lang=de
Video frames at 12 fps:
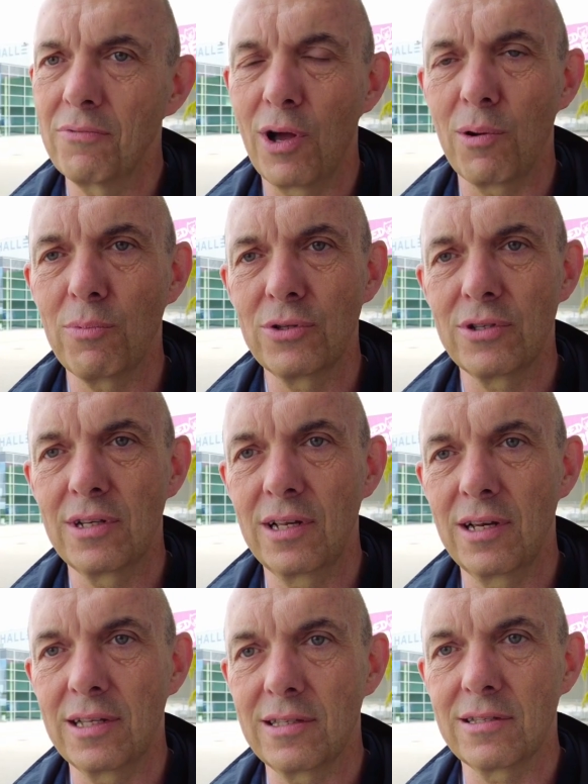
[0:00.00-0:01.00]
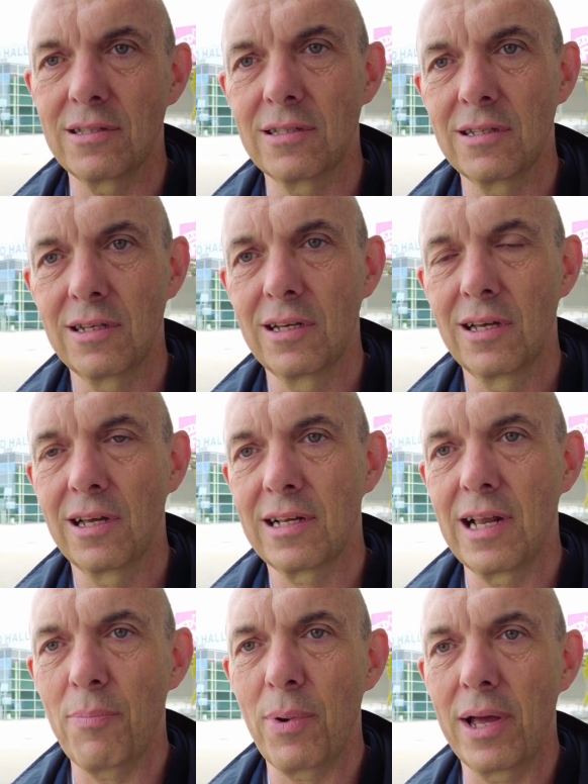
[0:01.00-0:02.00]
wir haben uns in den letzten
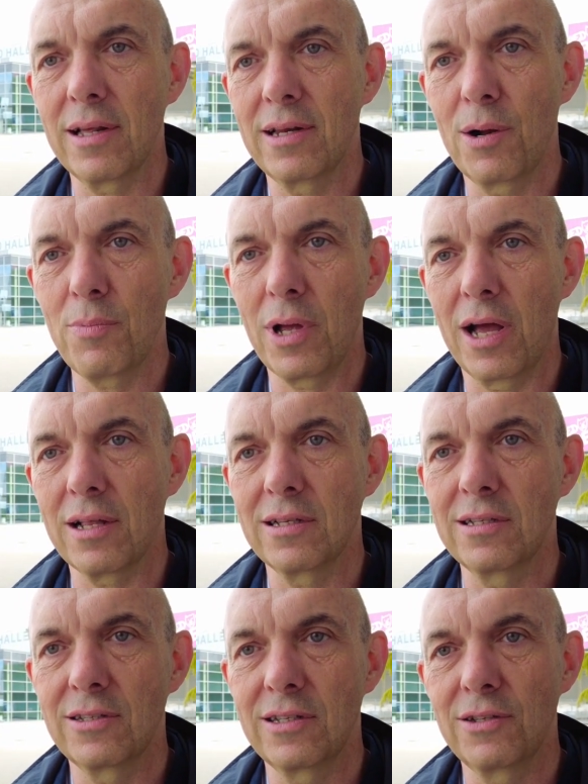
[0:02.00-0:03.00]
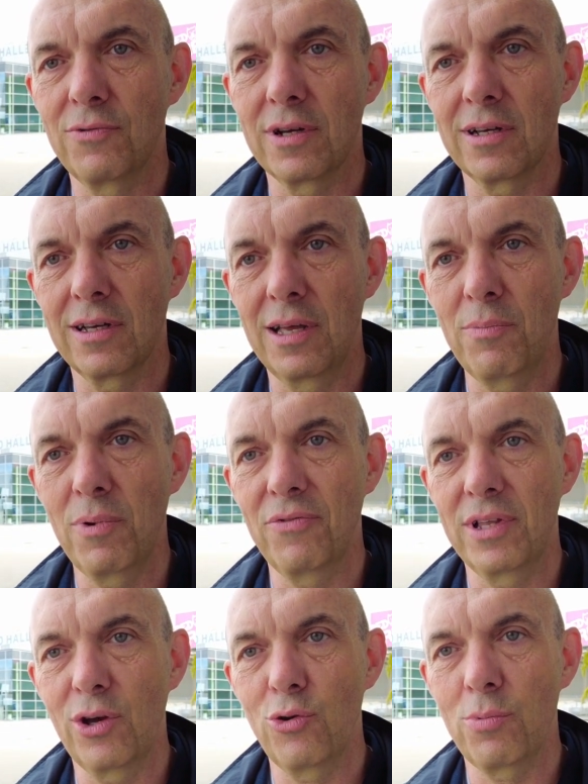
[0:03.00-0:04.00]
knapp eineinhalb Jahren sind wir immer
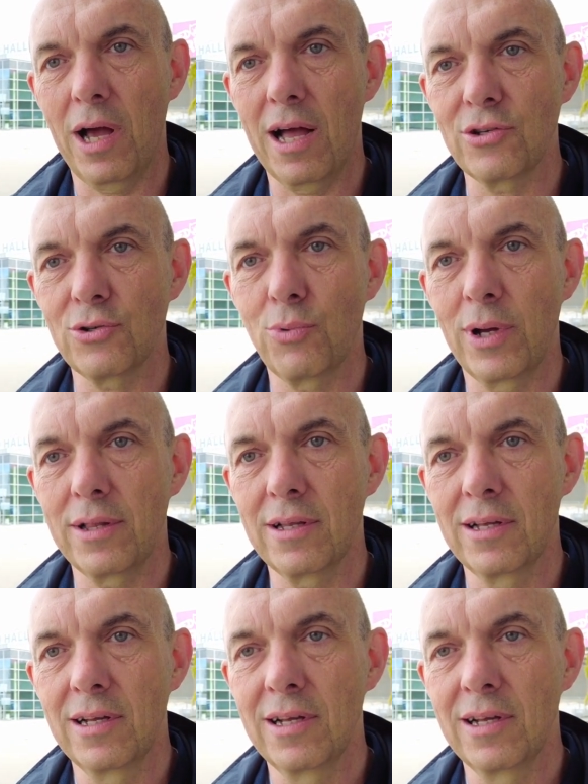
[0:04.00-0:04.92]
wieder überrascht worden,